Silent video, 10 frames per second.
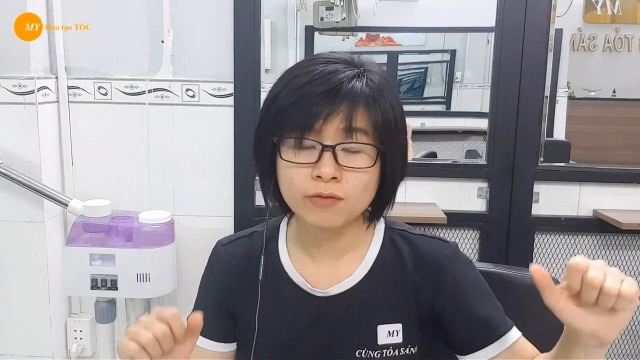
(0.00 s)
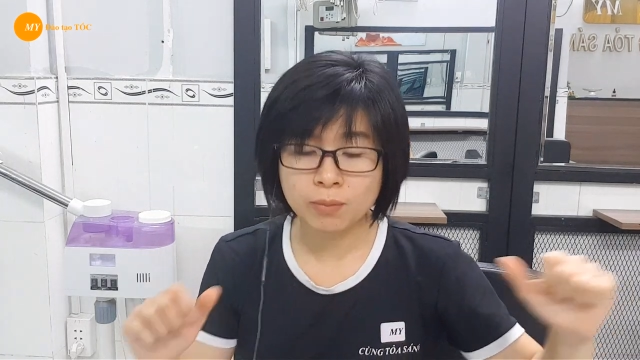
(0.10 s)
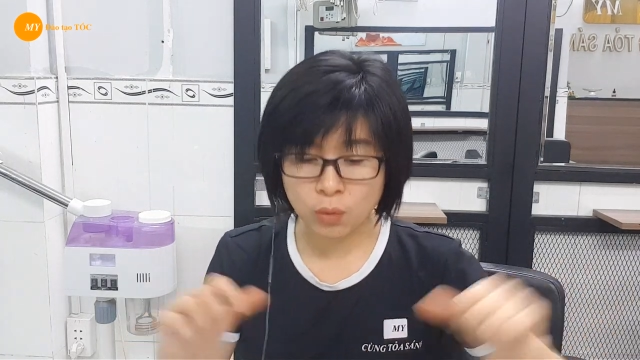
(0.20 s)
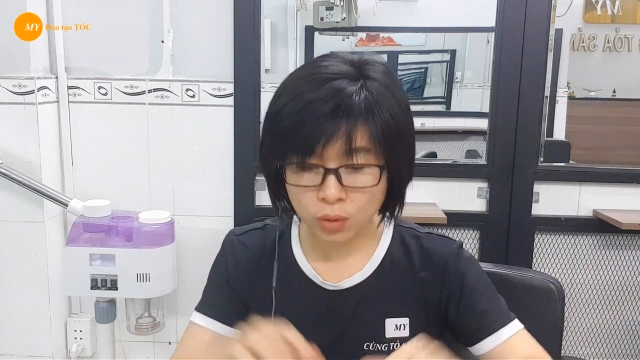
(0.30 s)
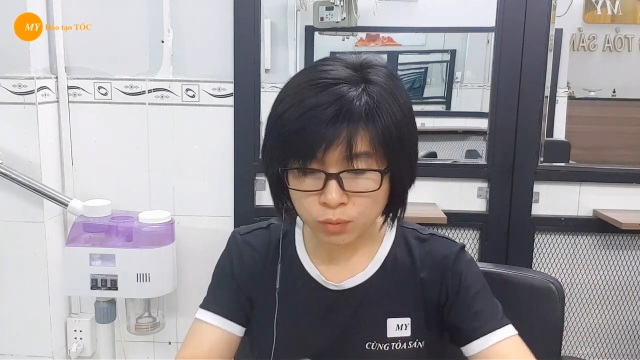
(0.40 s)

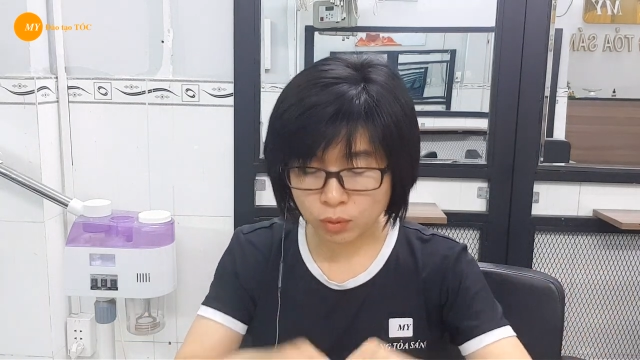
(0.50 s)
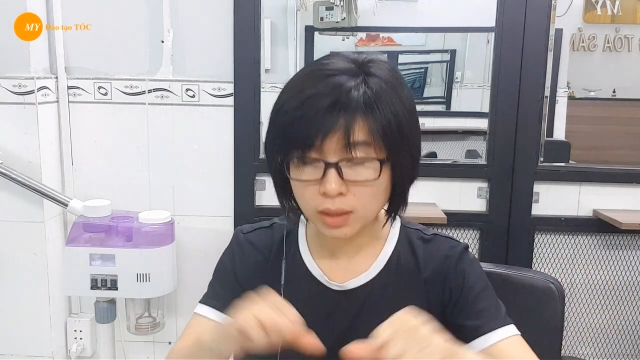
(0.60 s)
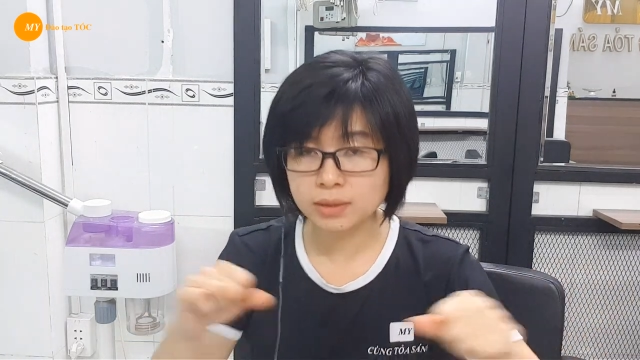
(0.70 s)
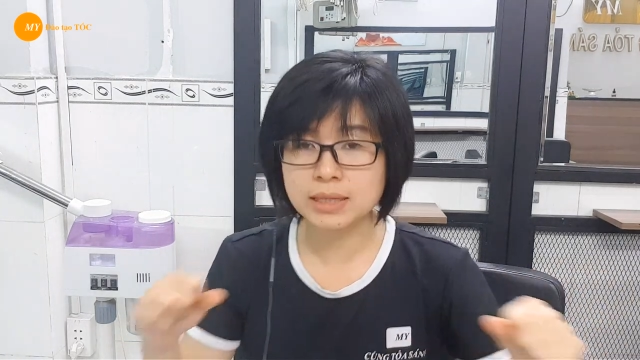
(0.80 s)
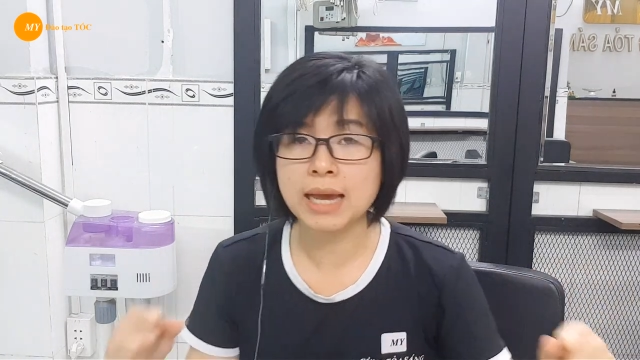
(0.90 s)
và mỗi một
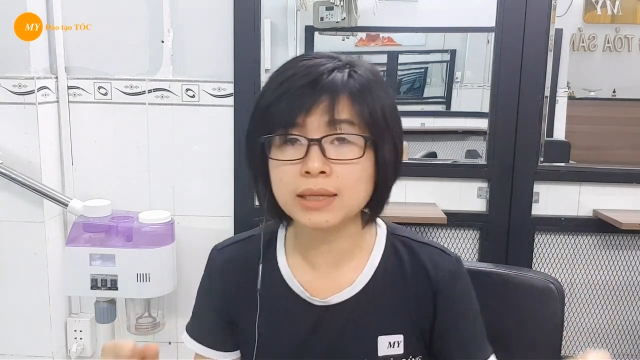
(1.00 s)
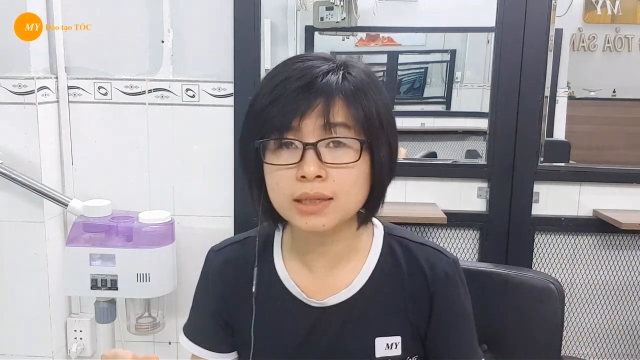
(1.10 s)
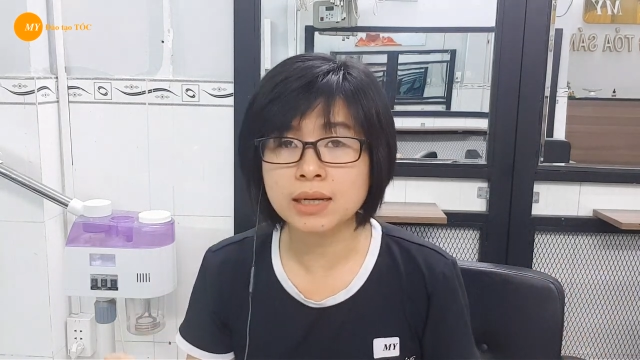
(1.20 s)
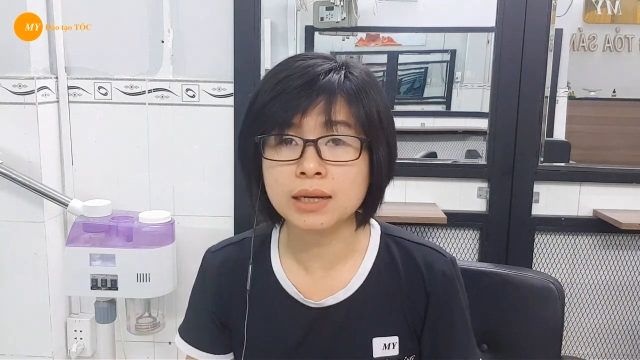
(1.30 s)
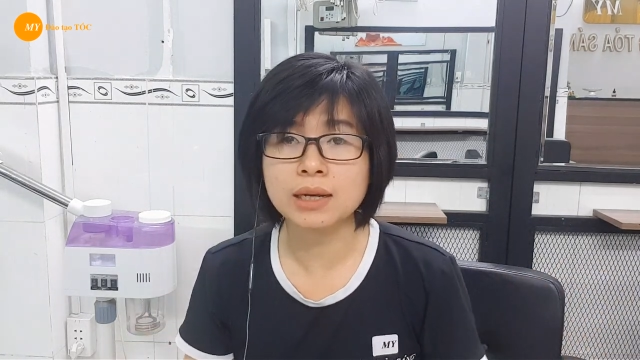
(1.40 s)
lần giãn
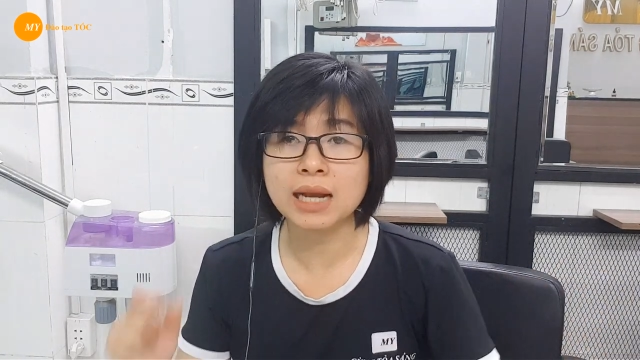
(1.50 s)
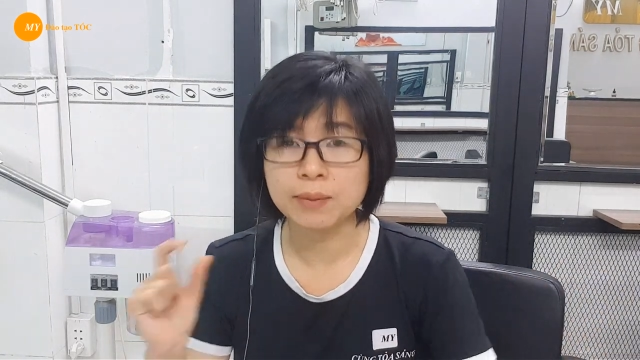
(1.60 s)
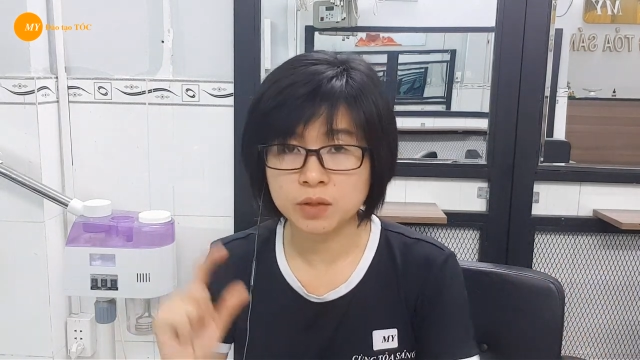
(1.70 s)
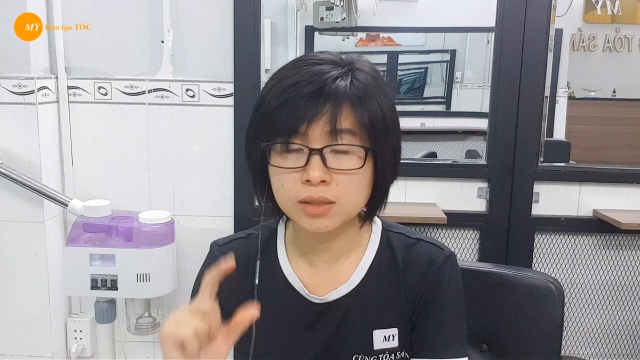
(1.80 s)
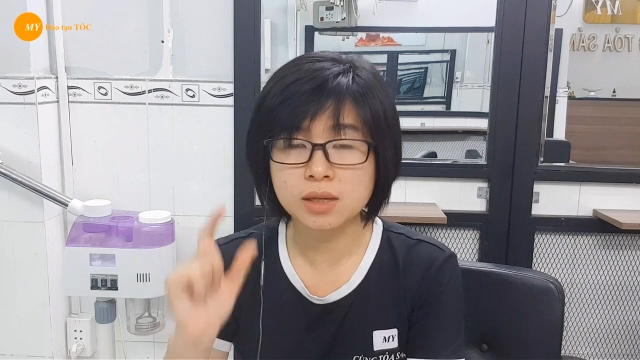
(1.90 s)
như thế này nó
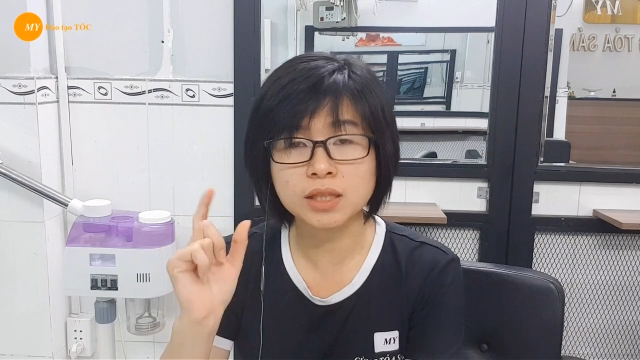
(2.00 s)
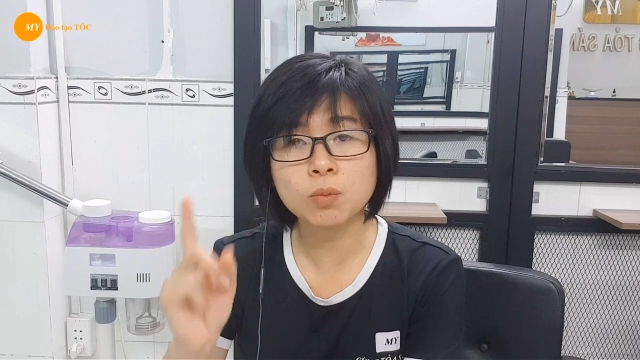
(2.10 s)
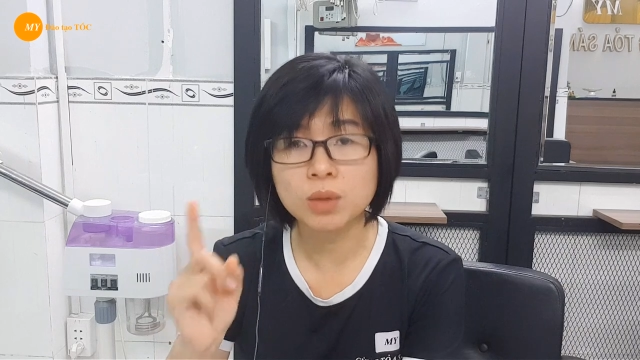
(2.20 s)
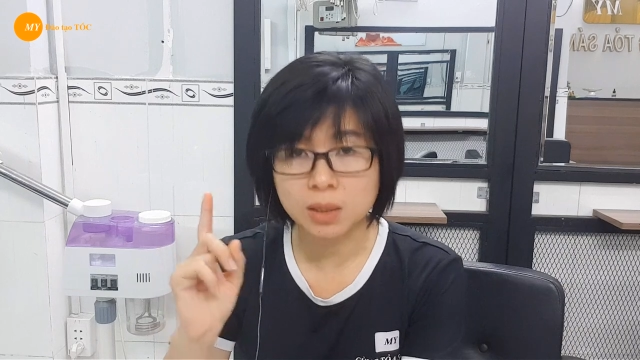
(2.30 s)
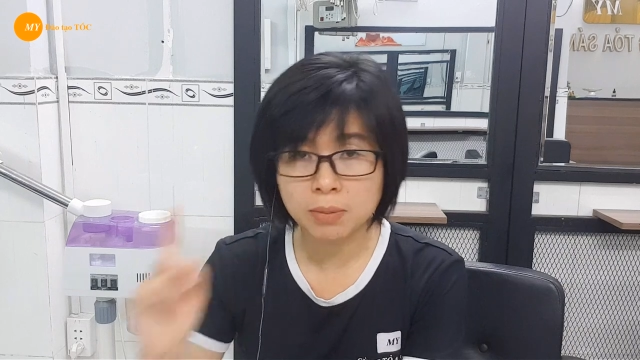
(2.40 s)
làm cho sợi
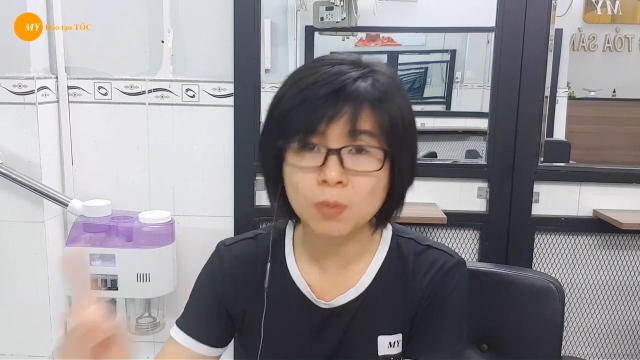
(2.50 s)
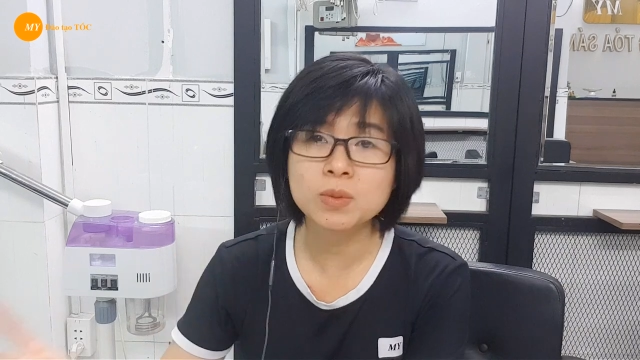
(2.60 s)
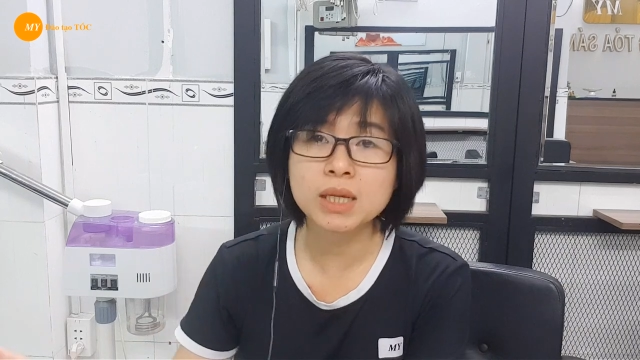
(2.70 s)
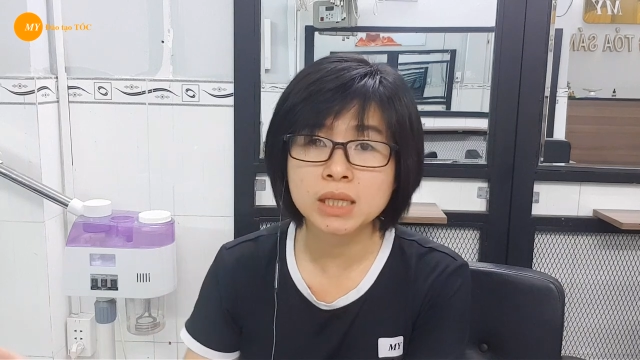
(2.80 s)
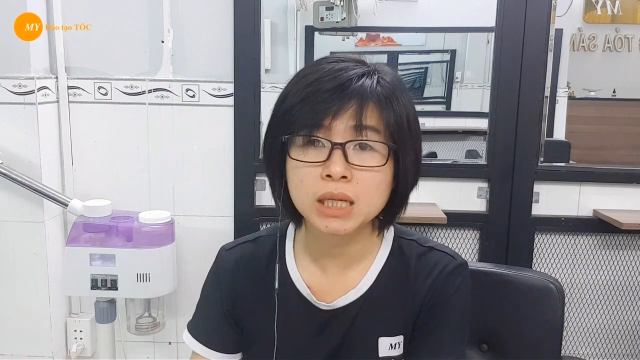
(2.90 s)
tóc mình nó mỏng đi,